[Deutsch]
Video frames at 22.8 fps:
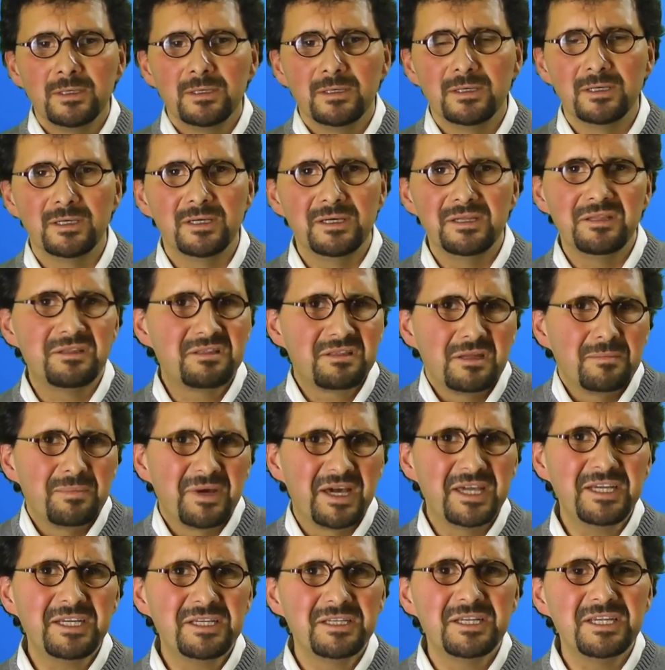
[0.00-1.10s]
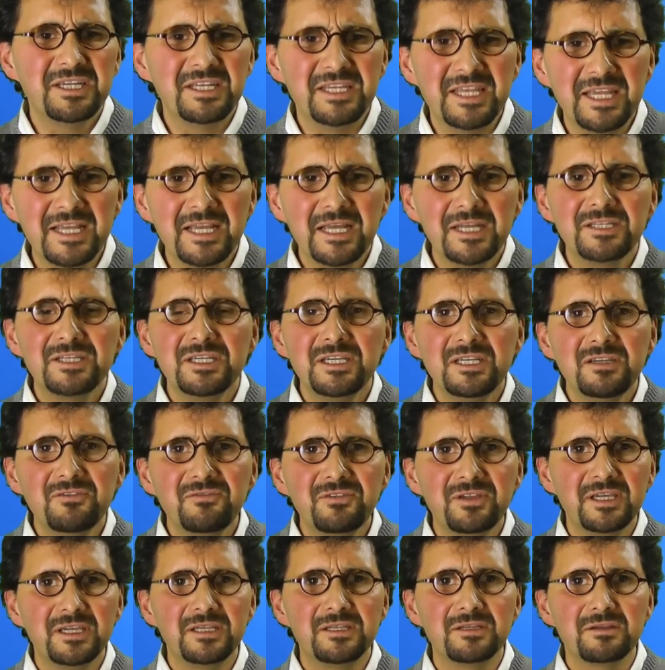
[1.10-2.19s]
Äh, ist Zerbrechen nicht negativ?
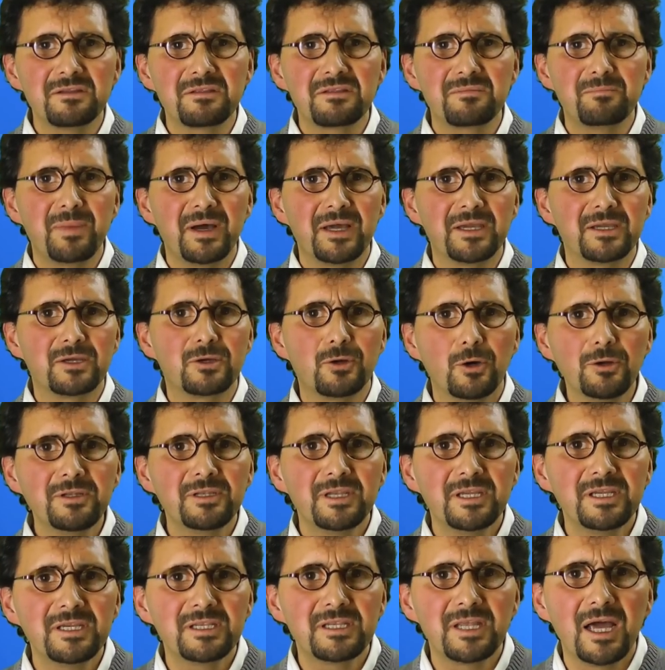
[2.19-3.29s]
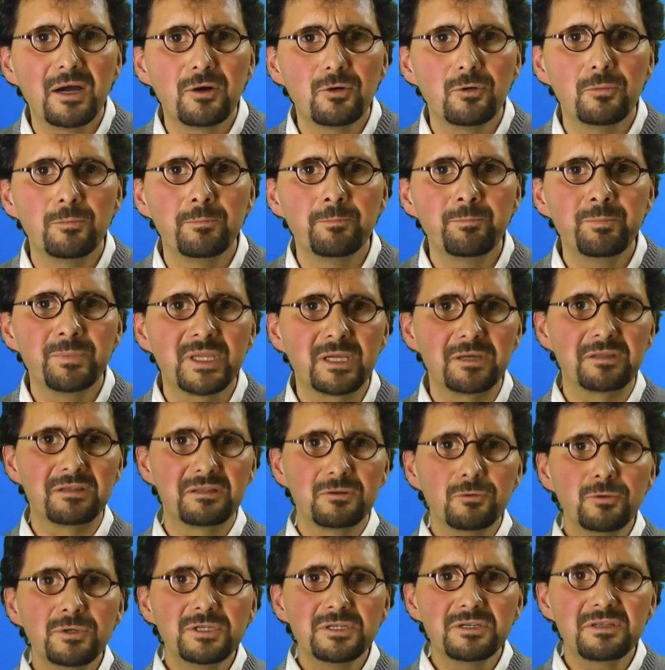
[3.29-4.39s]
Geht es bei Gott nicht darum,
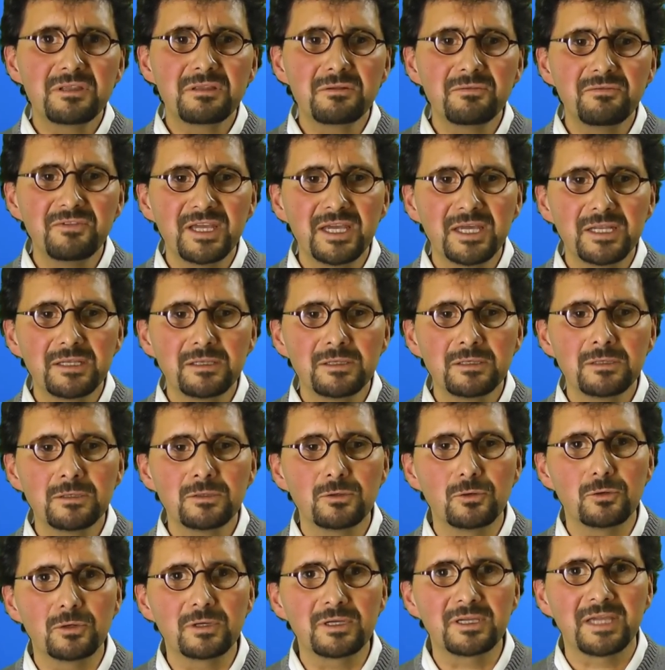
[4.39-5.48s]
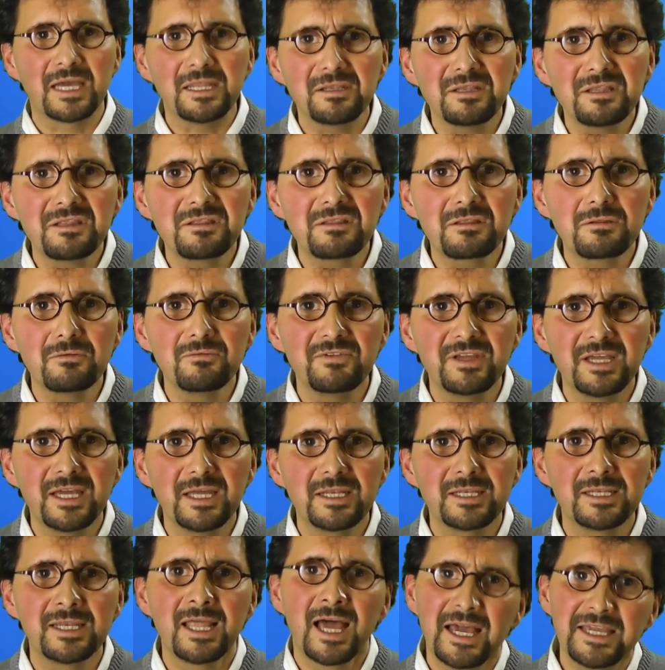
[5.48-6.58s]
gesund zu werden, ganz zu
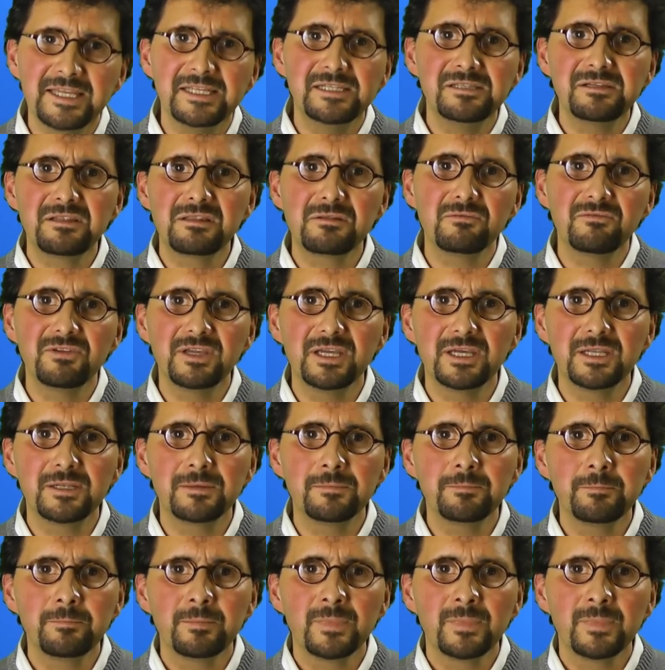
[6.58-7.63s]
werden, heil zu werden?